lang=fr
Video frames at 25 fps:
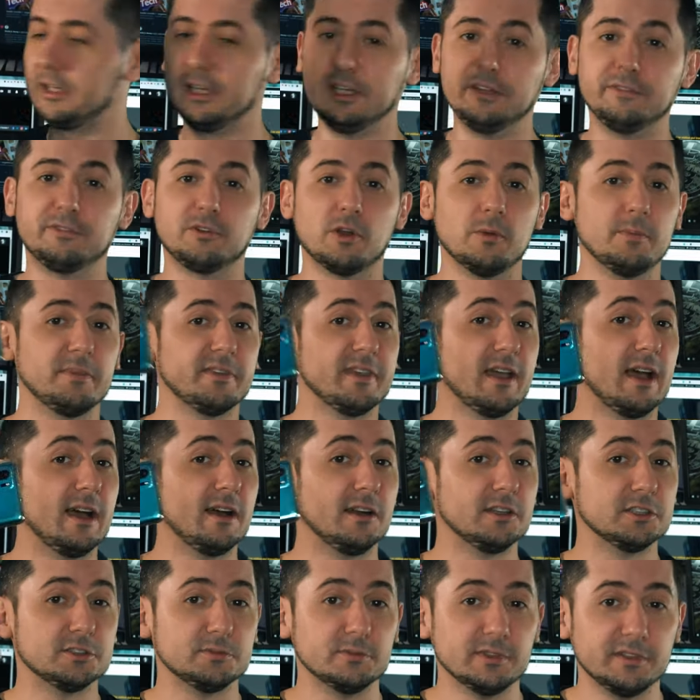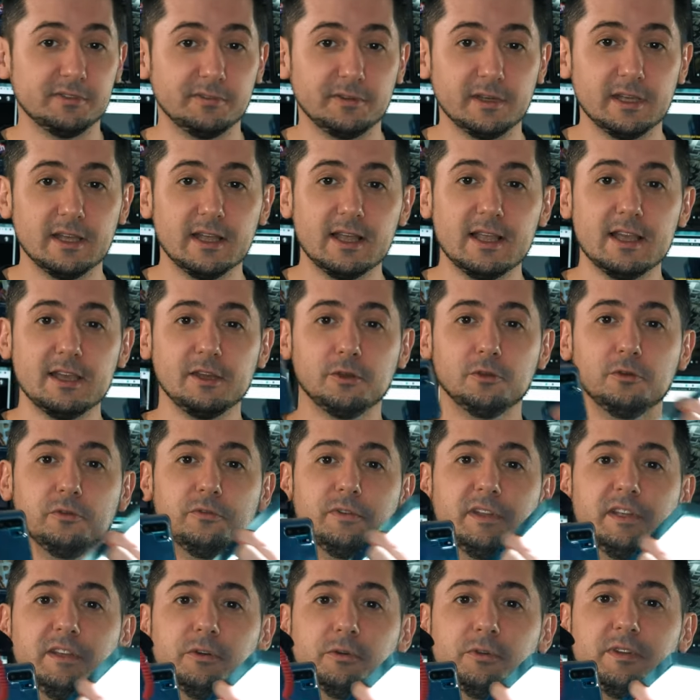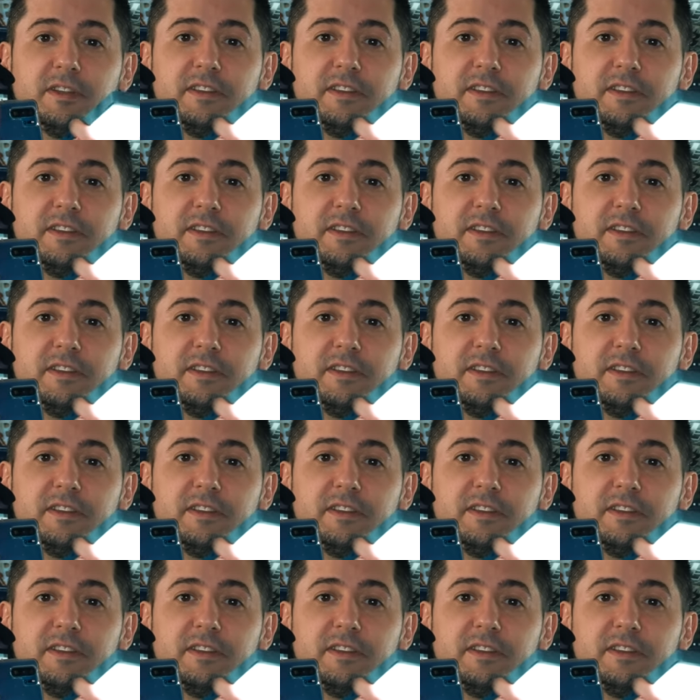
Glyph comme ça. Hein. Je vous ai fait une vidéo